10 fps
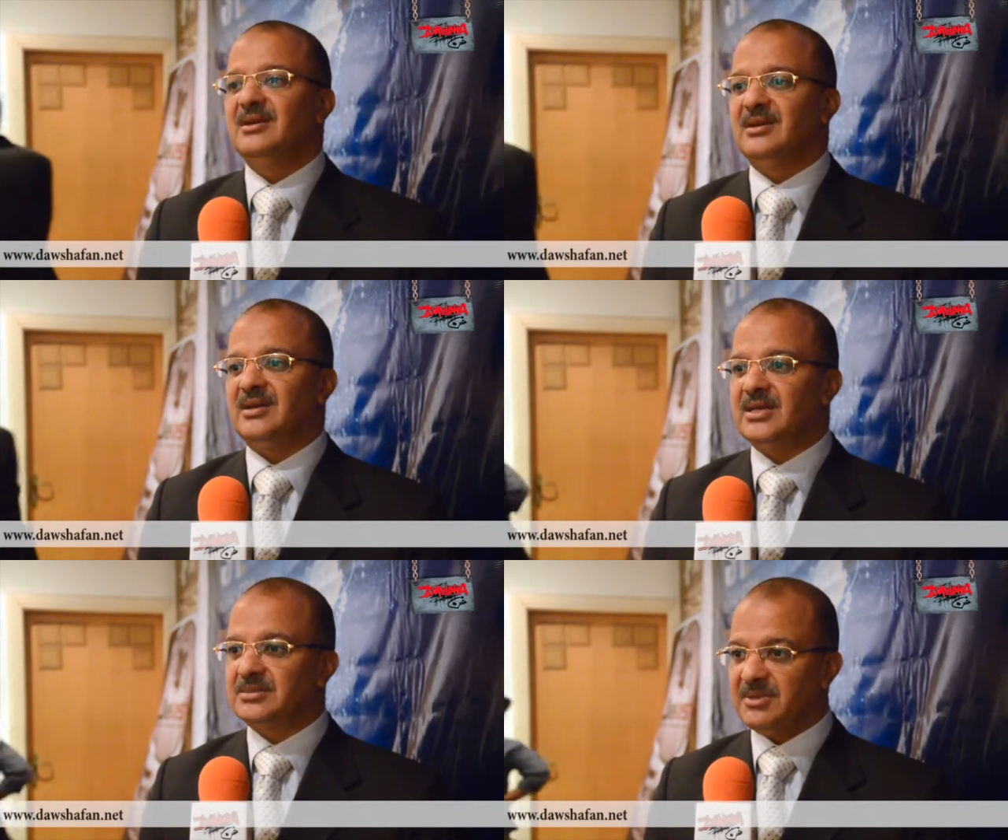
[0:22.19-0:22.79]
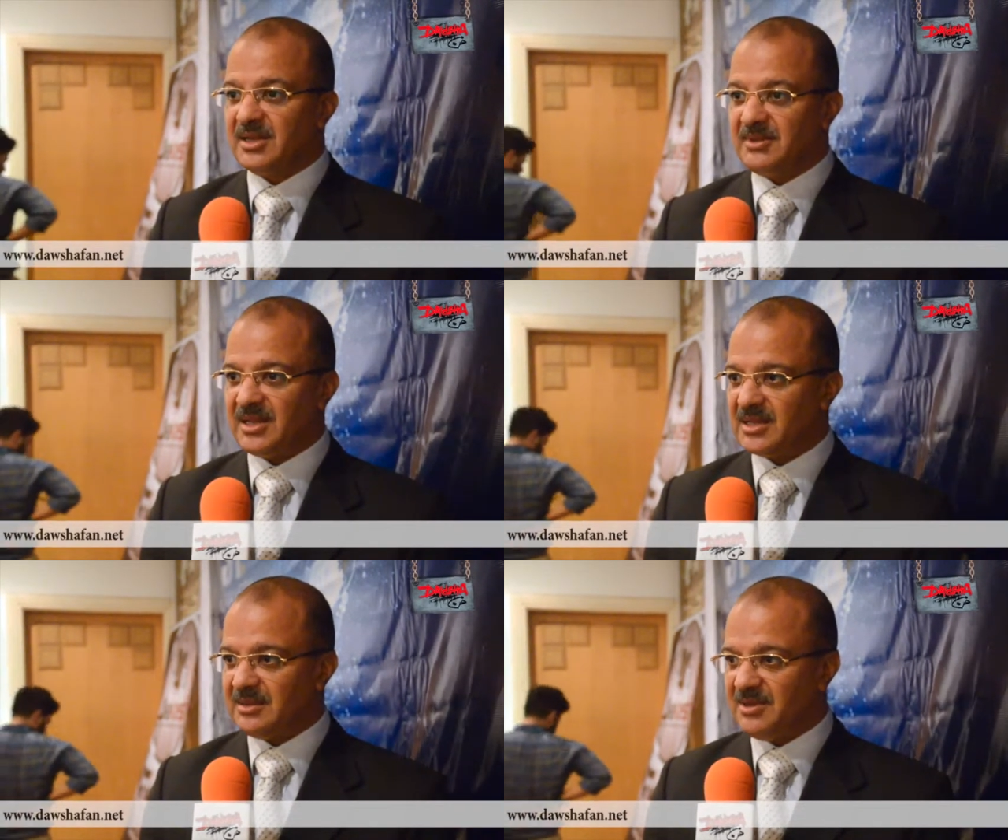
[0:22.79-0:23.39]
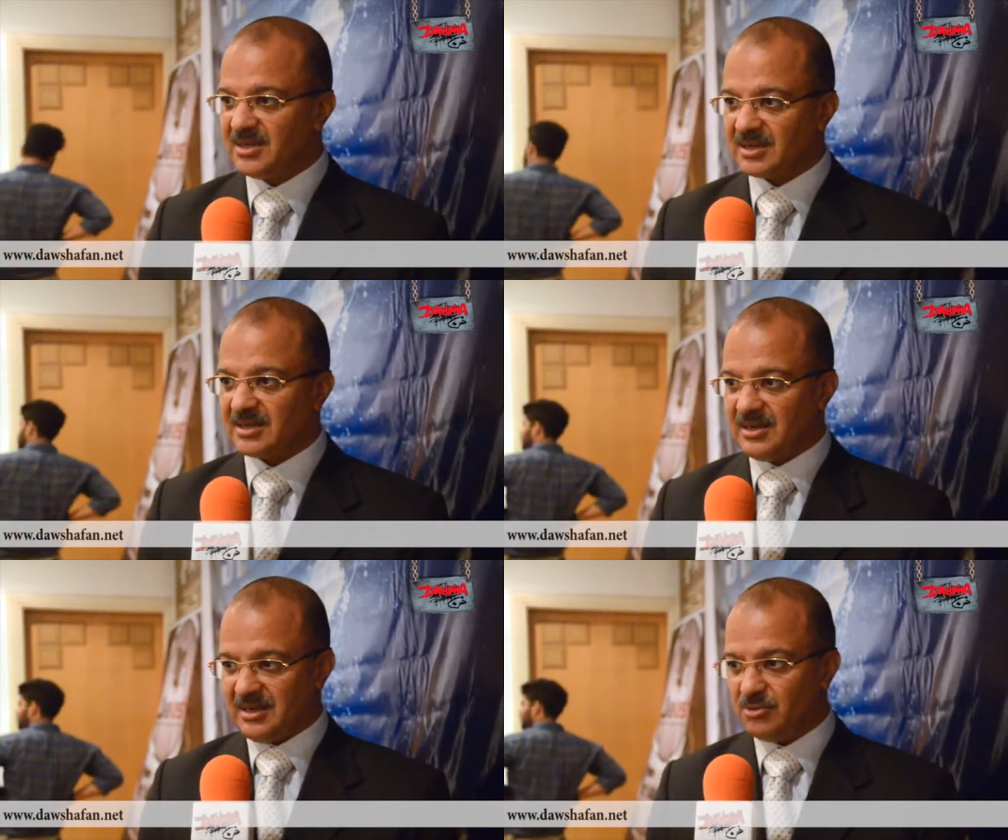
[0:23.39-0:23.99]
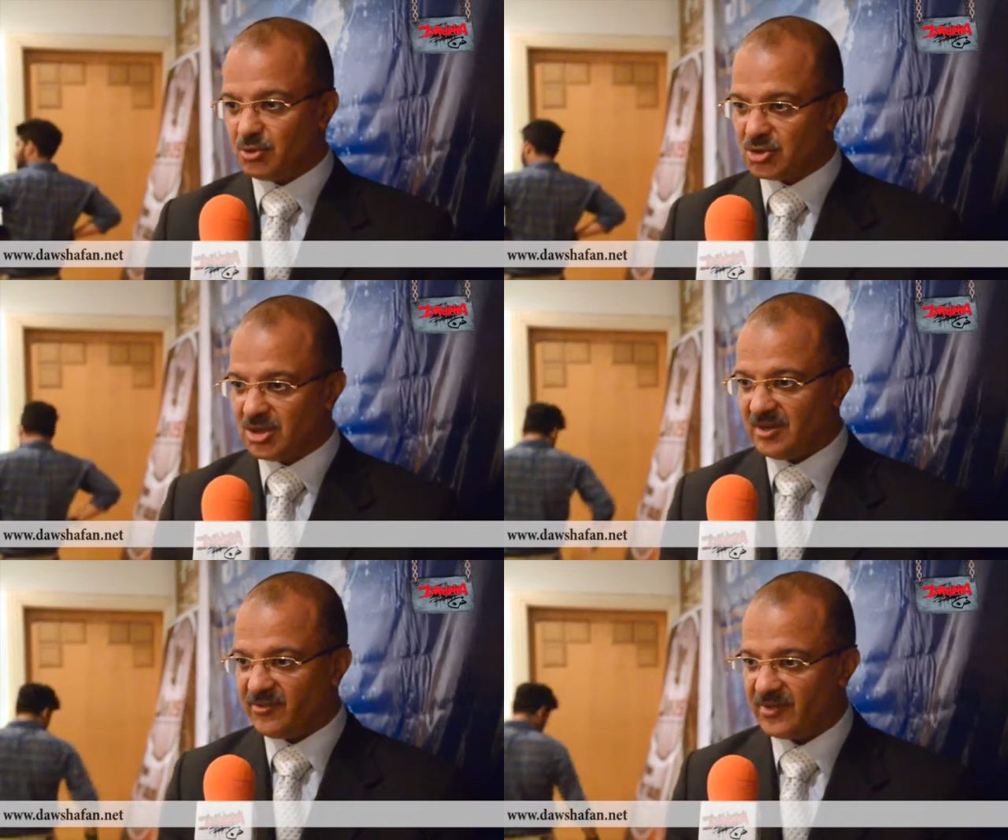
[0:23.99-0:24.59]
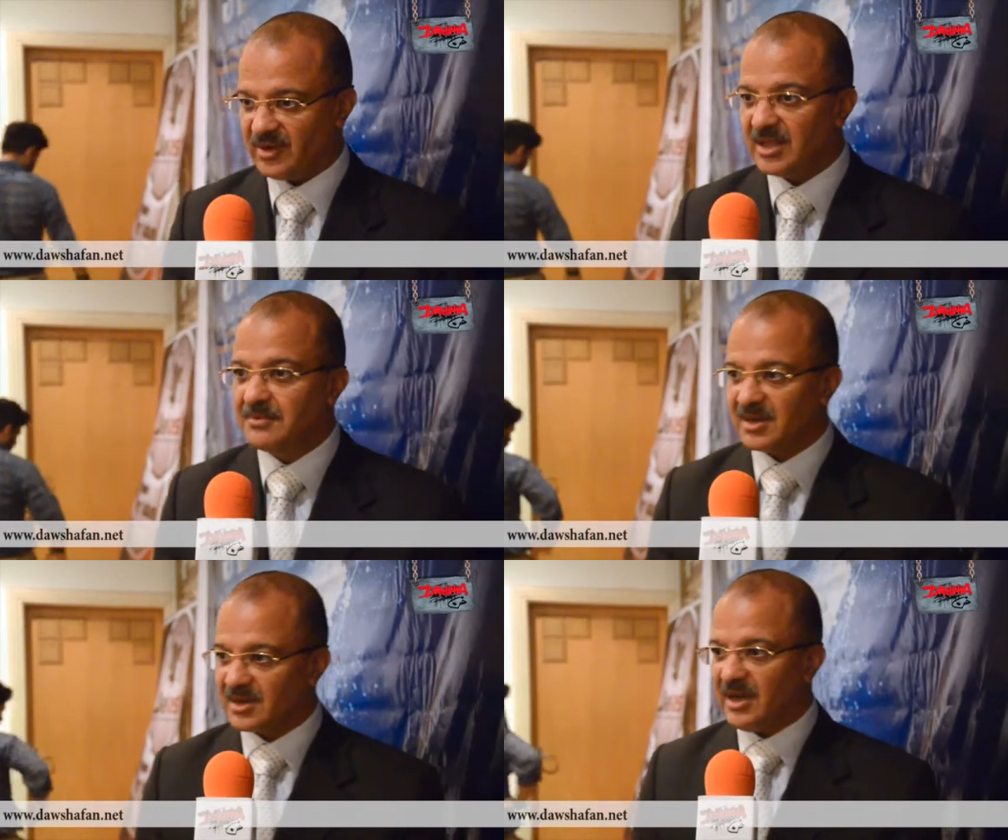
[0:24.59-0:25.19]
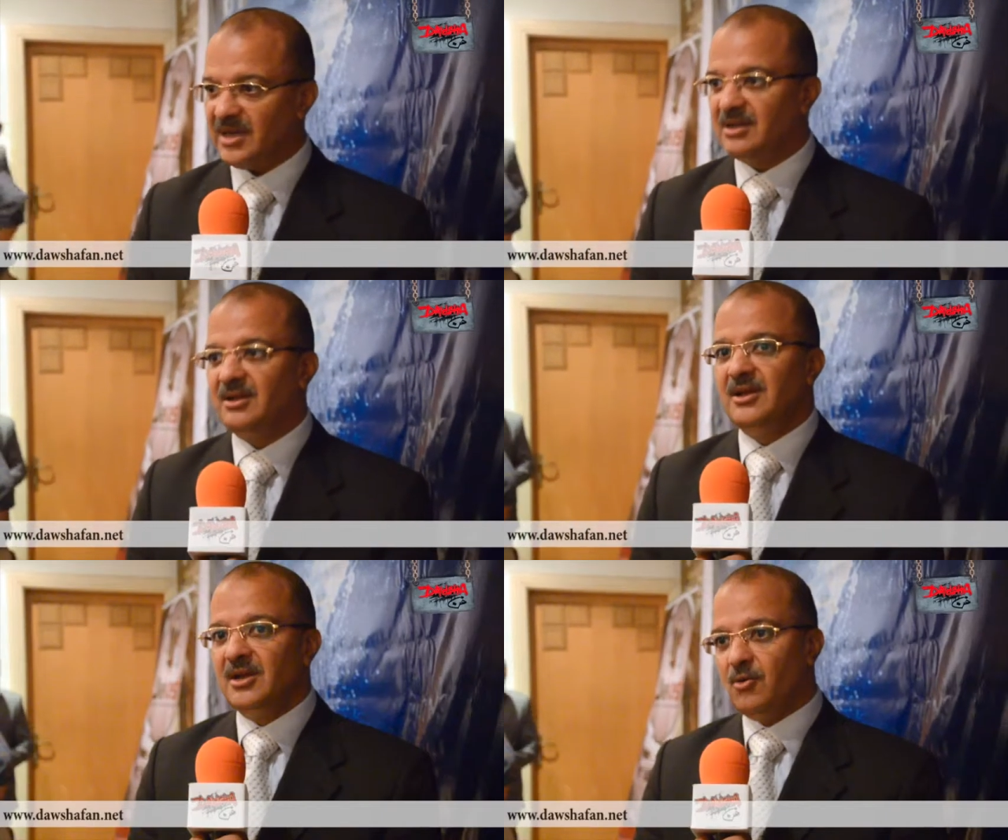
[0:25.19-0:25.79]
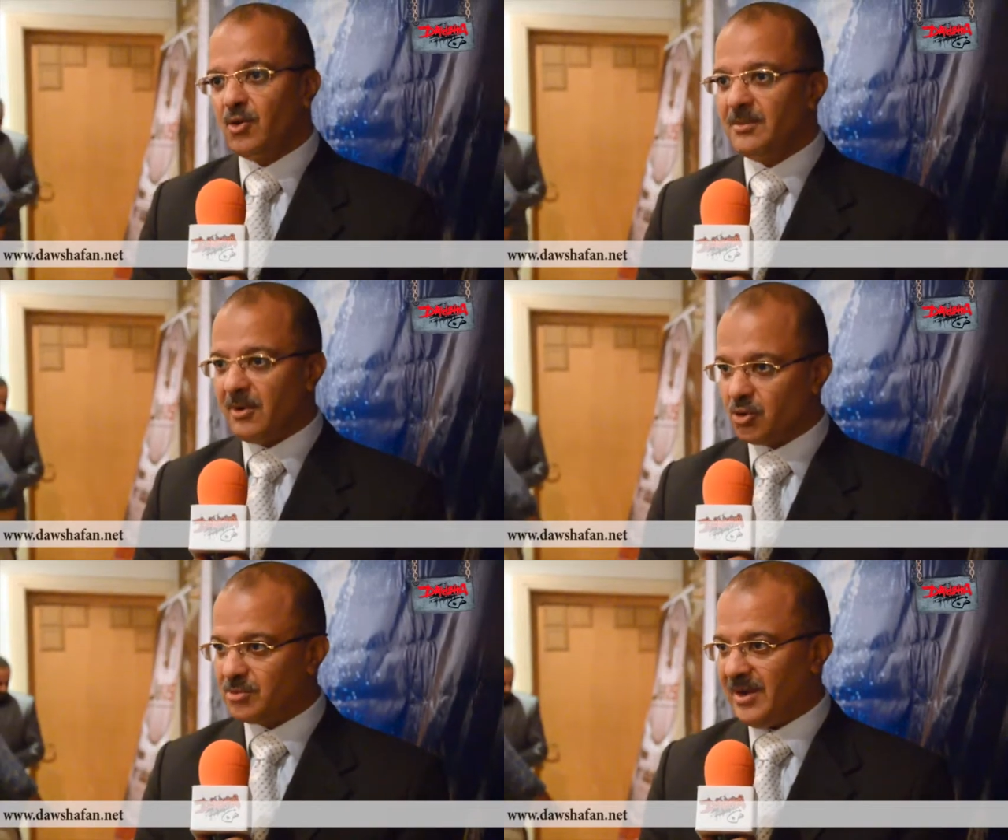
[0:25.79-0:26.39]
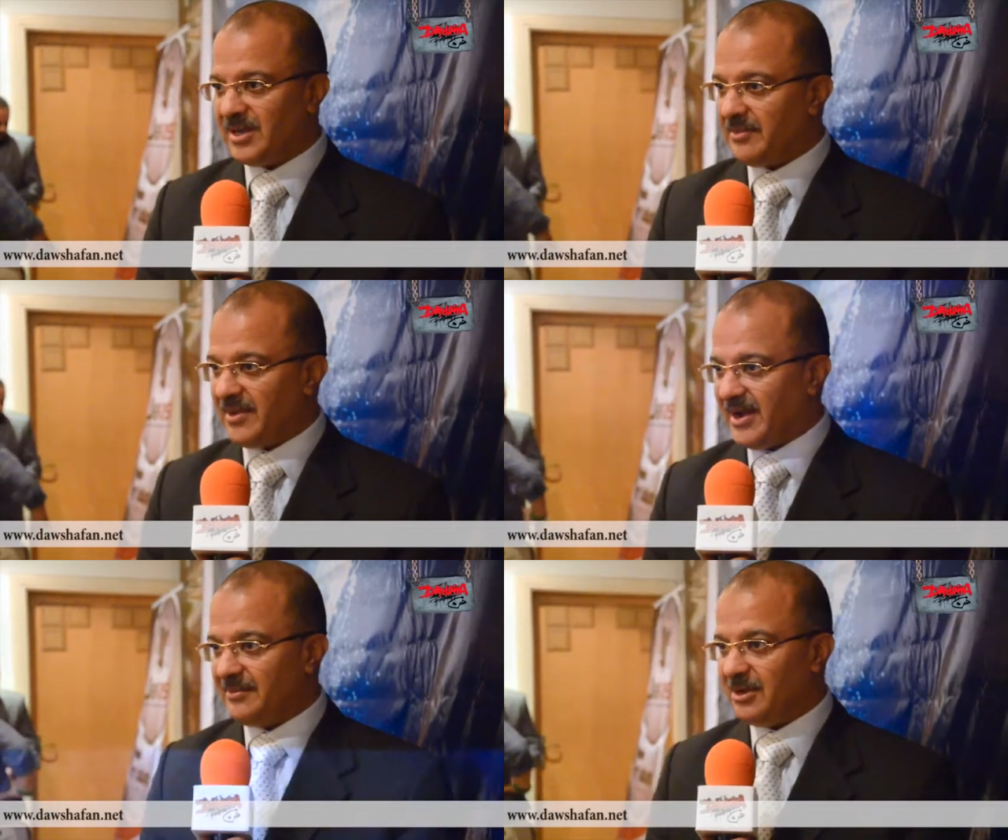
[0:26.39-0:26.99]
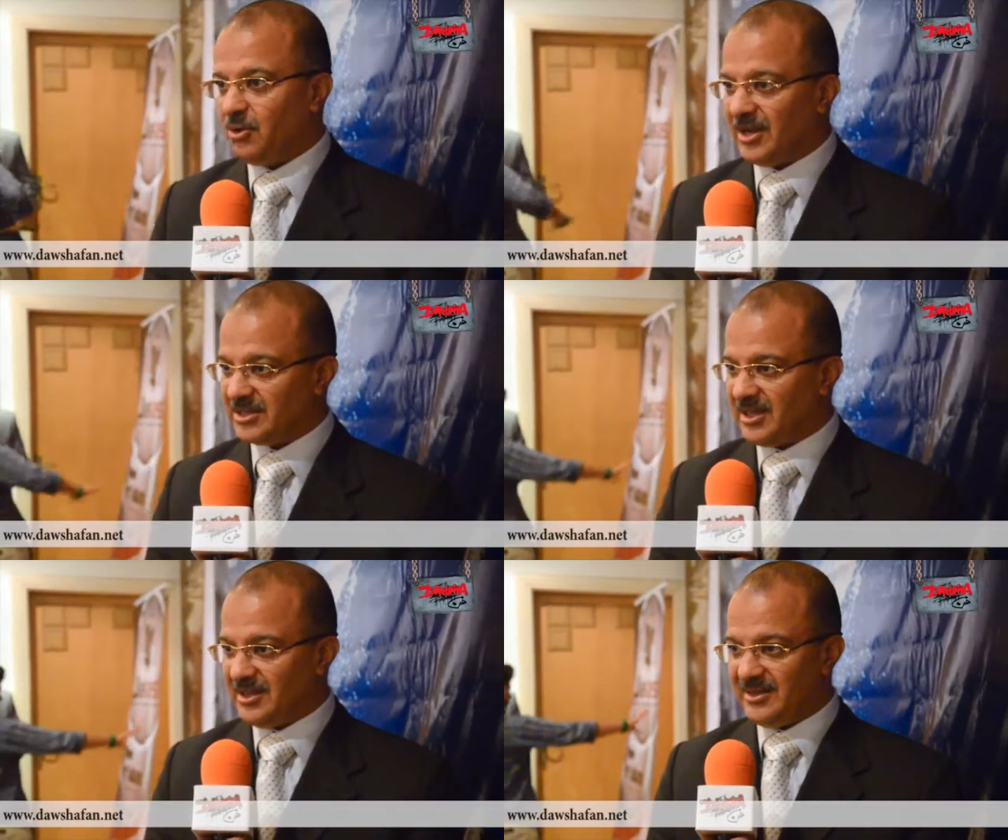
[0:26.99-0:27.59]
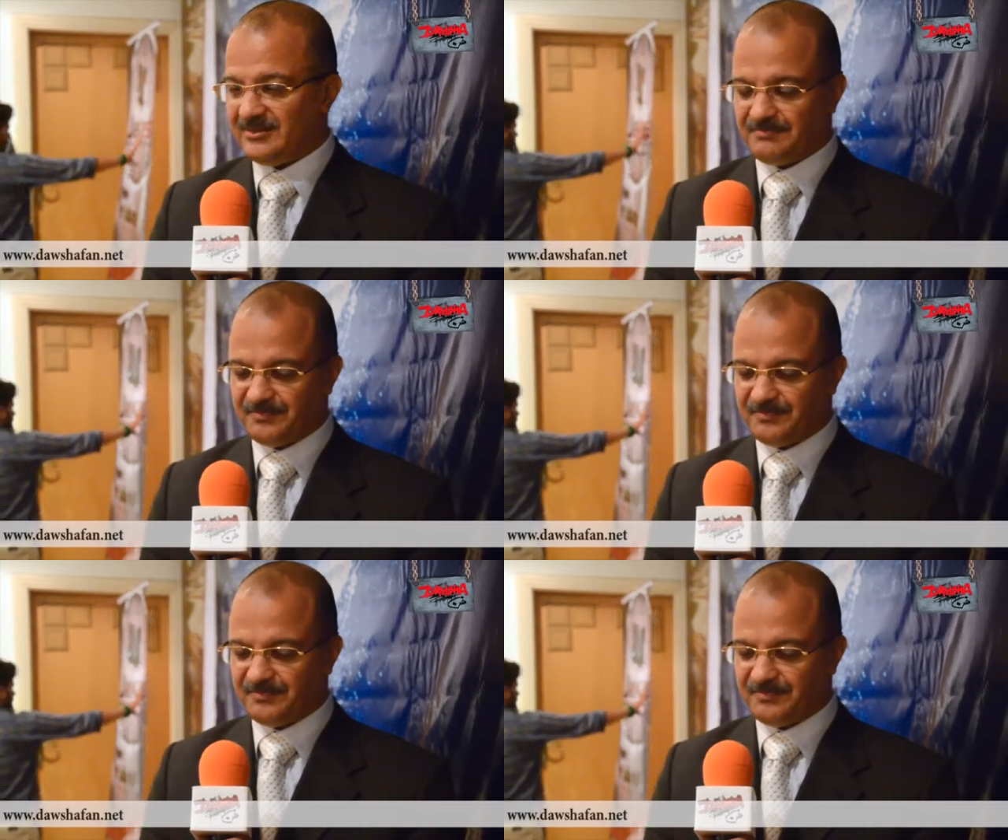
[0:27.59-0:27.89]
آه، اسم نجمنا الكبير نور الشريف النجم الراحل واللي موجود معانا في اعماله حتى الان